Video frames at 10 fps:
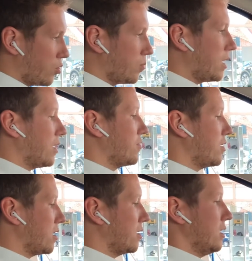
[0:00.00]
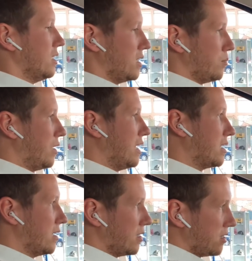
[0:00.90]
um einfach den
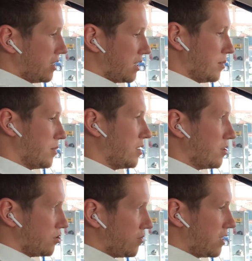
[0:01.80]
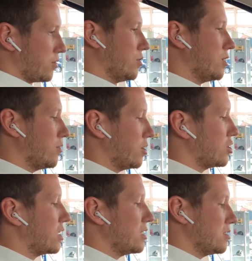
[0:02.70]
Blick nicht immer so weit runter von der
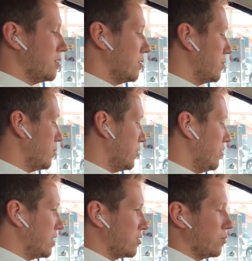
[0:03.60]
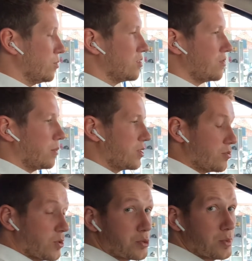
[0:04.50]
Straße bewegen zu müssen, wenn man
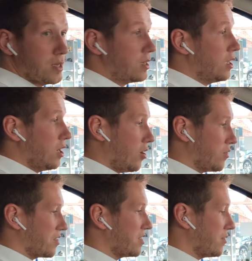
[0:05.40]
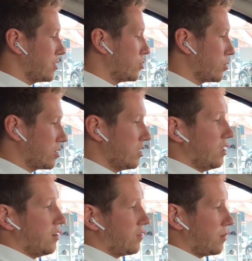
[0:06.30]
zum Beispiel auf das Navi guckt,
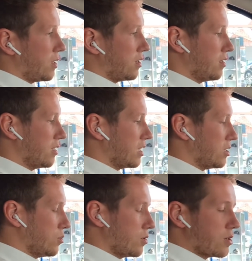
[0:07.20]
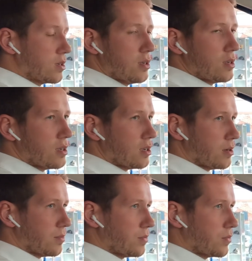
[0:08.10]
wenn man in Richtung
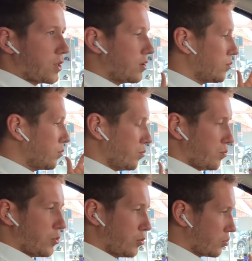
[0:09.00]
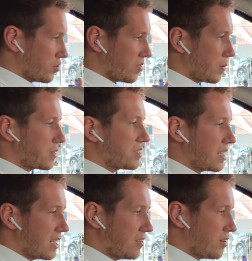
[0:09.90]
ähm, Bluetooth, wenn man sein
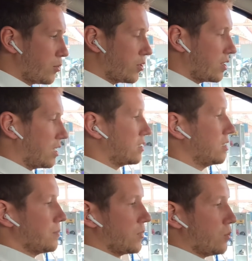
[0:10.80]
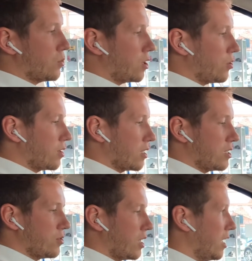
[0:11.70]
Handy verbunden hat oder auch in
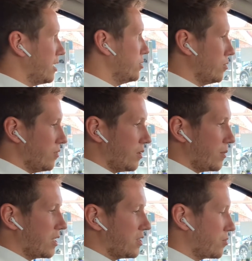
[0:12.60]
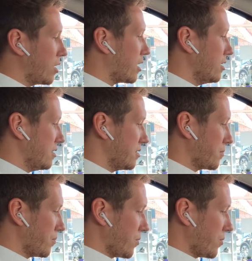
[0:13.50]
Richtung Radio, wenn man da zugange ist.